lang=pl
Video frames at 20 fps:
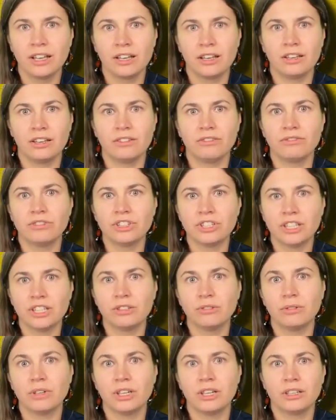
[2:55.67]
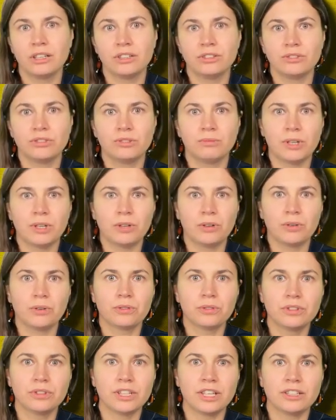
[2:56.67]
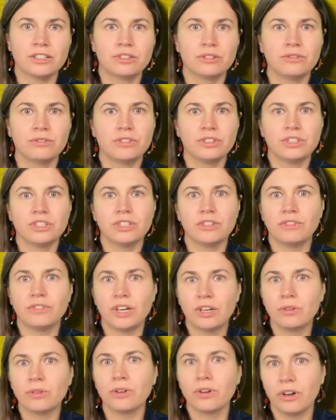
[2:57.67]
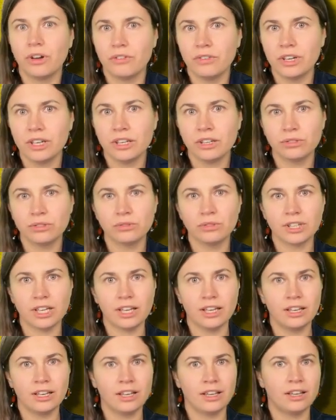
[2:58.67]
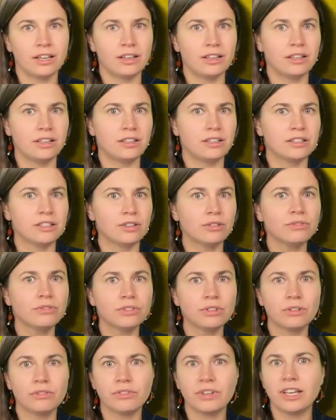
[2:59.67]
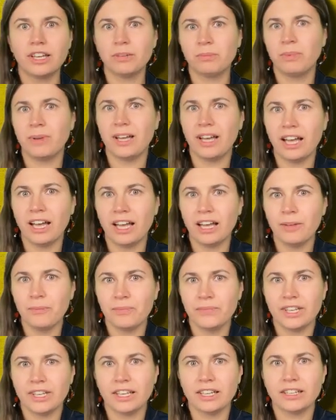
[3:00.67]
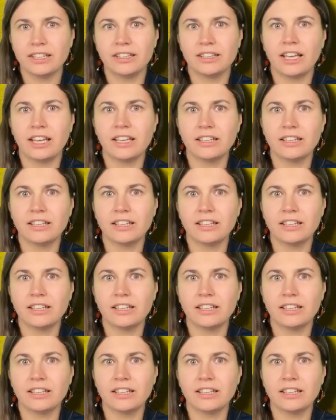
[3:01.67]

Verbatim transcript: E, wyszedł 7 grudnia. Jest to wyjście warunkowe, które e, zarówno w RPA, jak i na